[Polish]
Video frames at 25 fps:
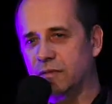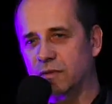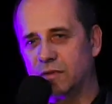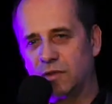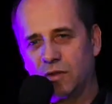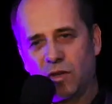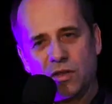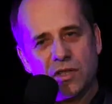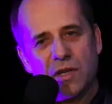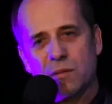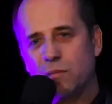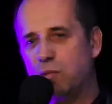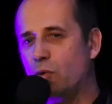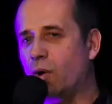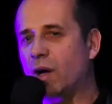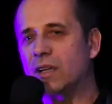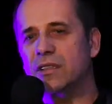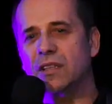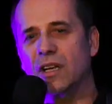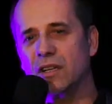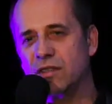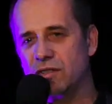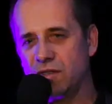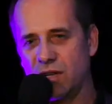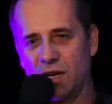To nie była
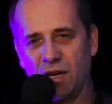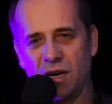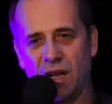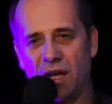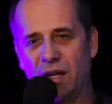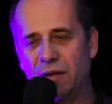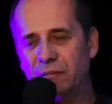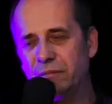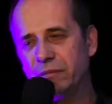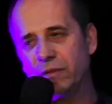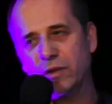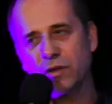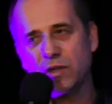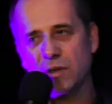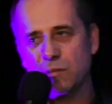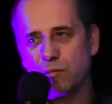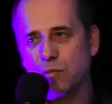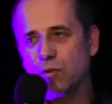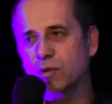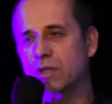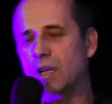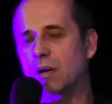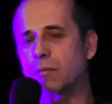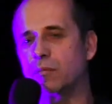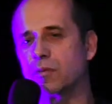niedziela, to nie
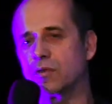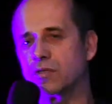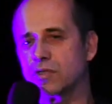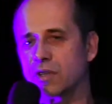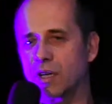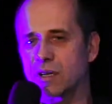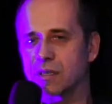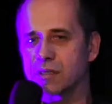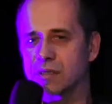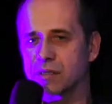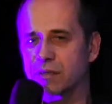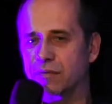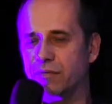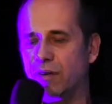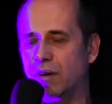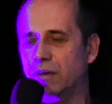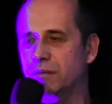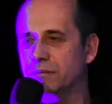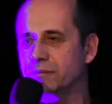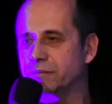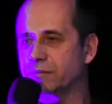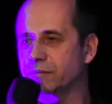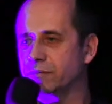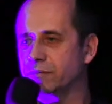było nabożeństwo.